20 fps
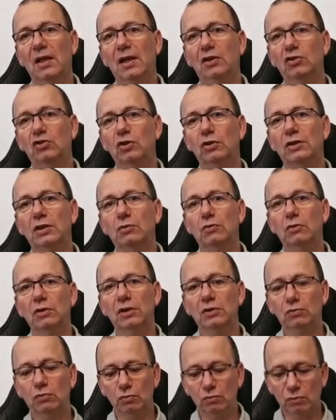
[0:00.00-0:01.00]
et je t'ai
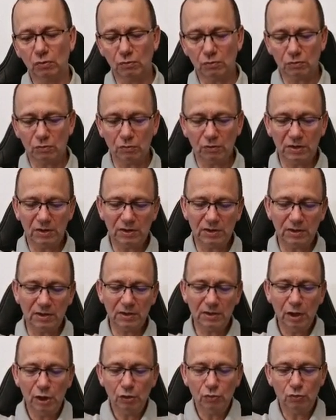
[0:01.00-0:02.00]
donné toute
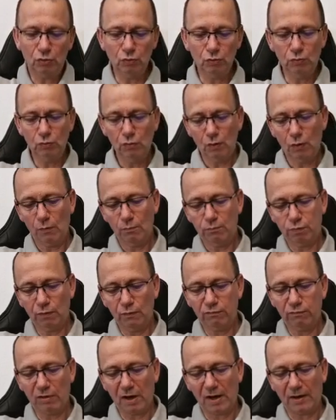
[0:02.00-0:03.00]
autorité, tout
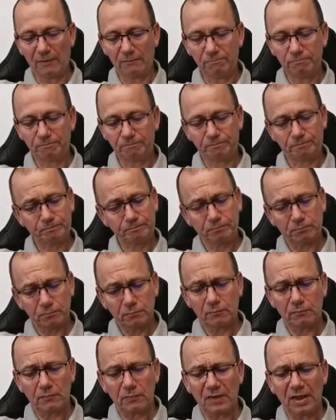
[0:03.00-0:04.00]
pouvoir.
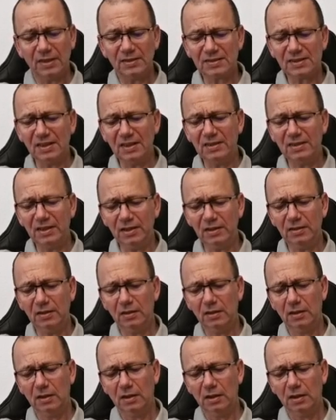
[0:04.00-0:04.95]
quest ce qu'il dit,